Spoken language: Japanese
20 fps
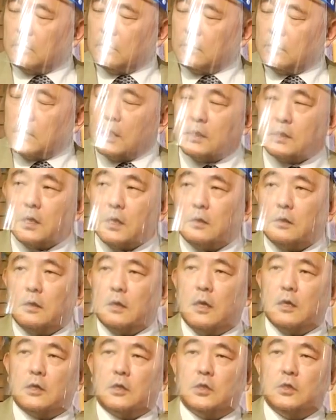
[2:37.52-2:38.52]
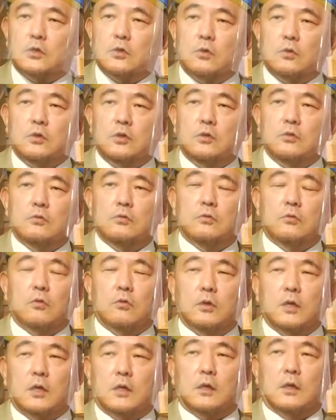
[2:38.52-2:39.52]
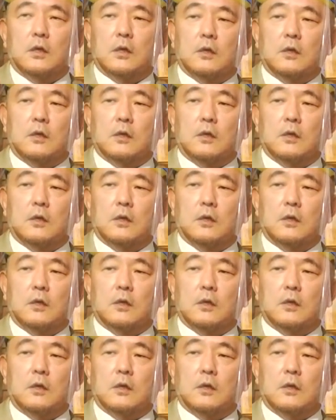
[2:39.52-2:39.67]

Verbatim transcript: 政策が非常に有効に